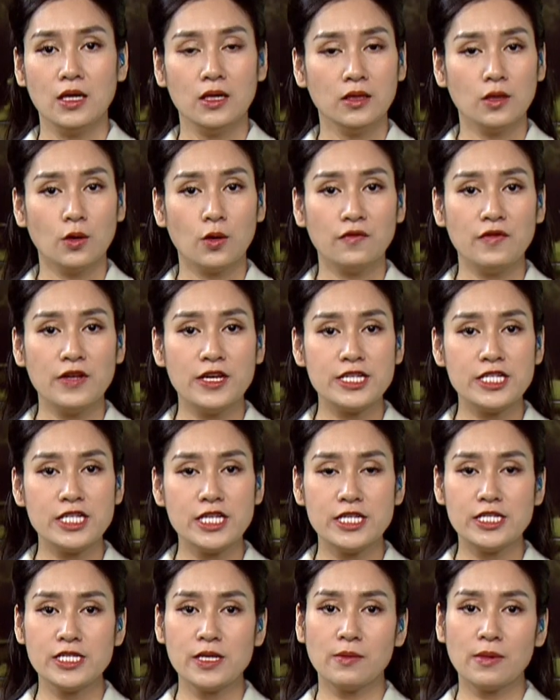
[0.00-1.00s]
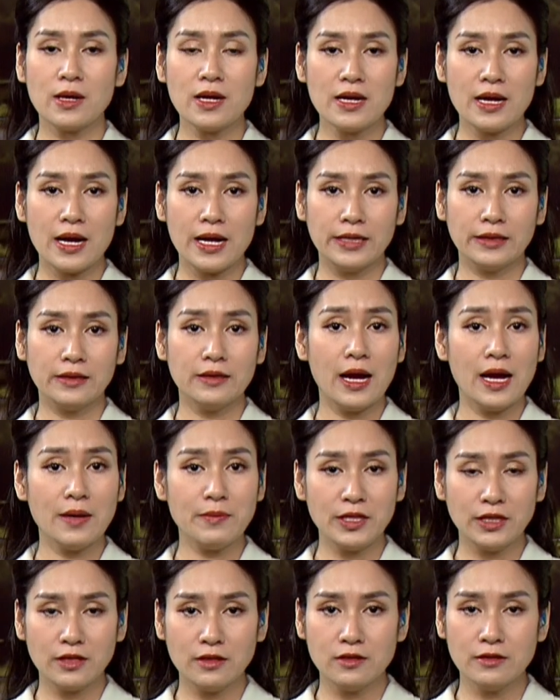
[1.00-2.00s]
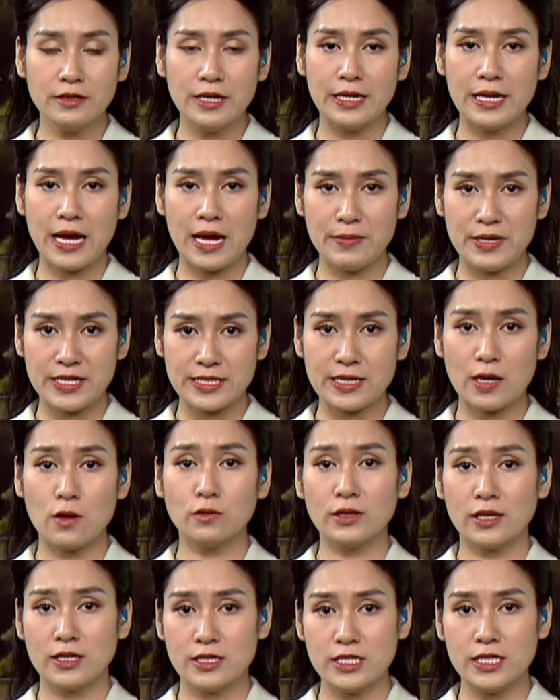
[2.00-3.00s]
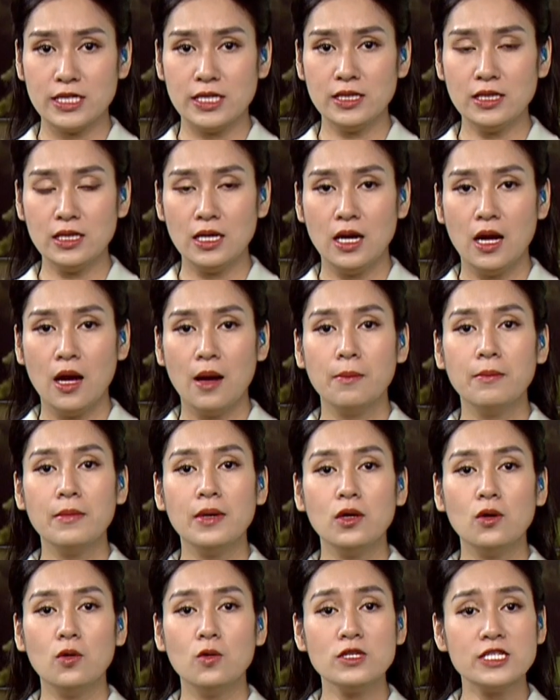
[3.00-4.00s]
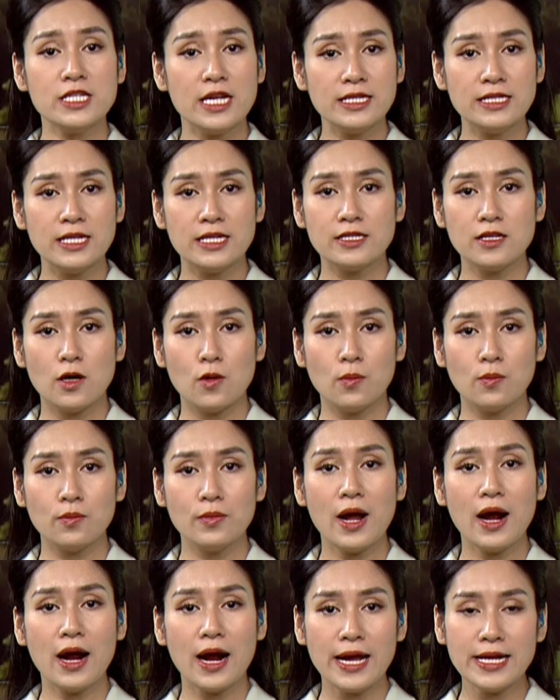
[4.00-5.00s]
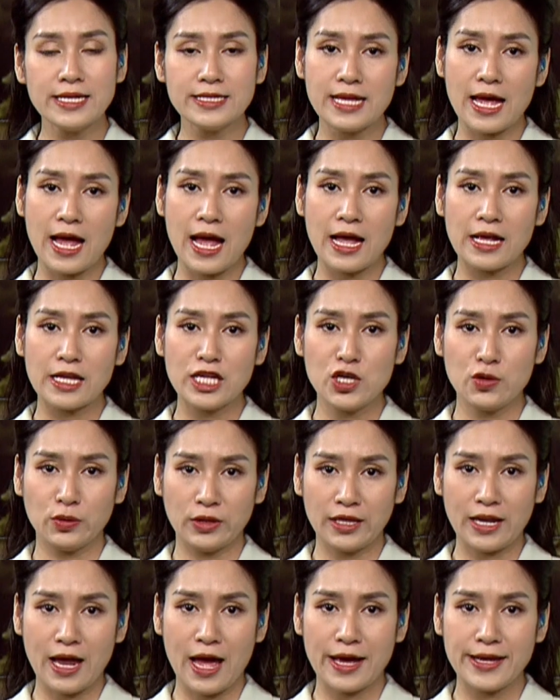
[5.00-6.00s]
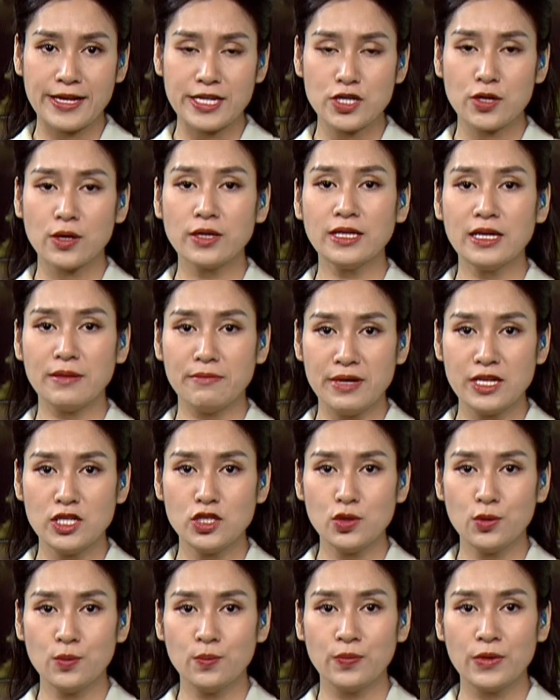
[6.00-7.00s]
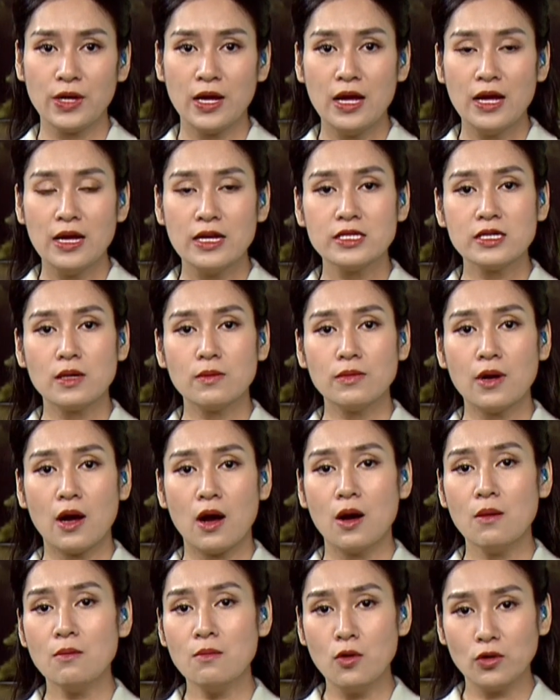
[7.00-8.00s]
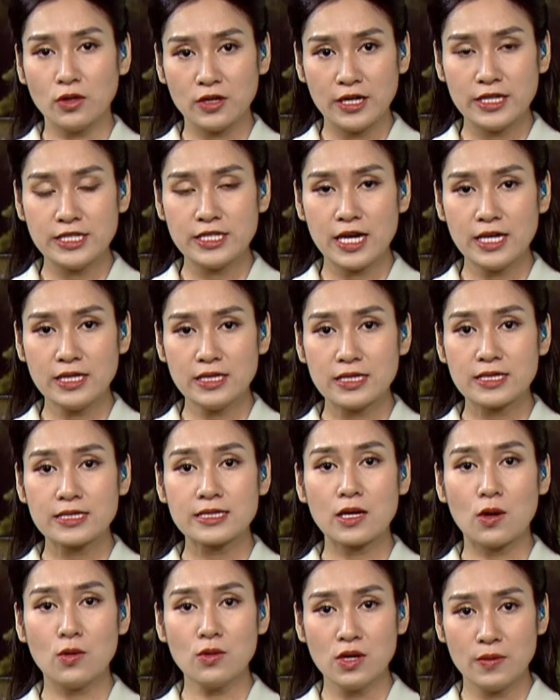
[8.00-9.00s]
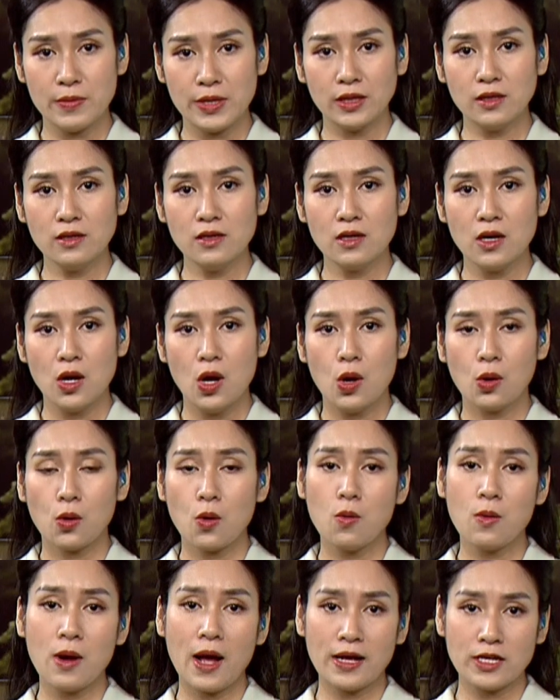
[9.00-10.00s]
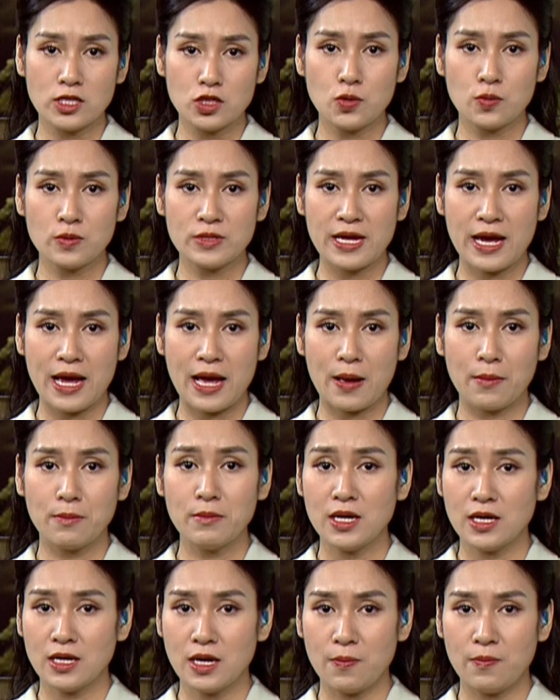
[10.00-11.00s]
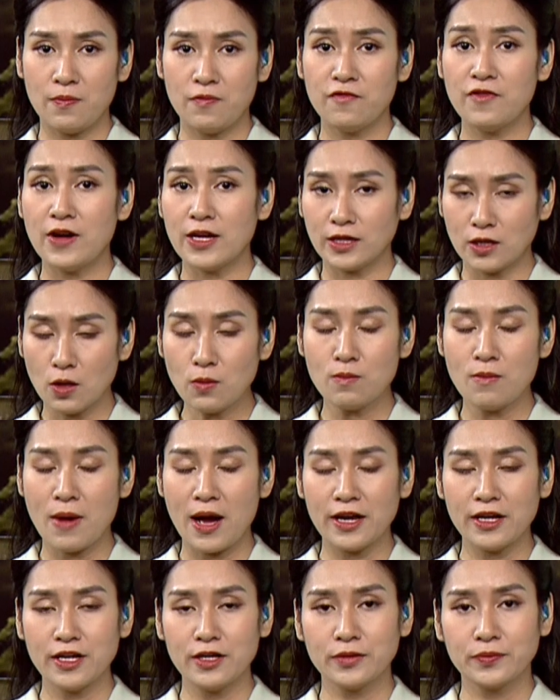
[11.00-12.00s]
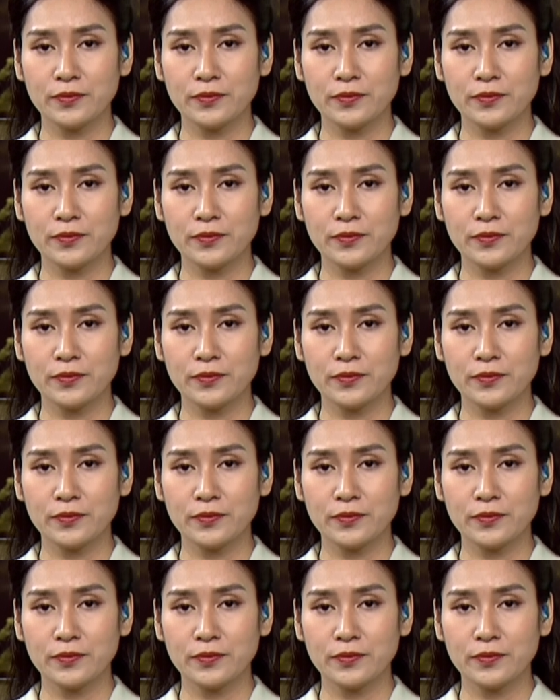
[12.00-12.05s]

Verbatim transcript: Thưa quý vị, chỉ trong các ngày từ 24 đến 26 tháng 9, mưa lũ trên diện rộng đã gây ra nhiều thiệt hại cho các tỉnh miền Trung. Trong đó, một người chết, 6 người bị thương cùng hàng chục nhà bị ngập và tốc mái.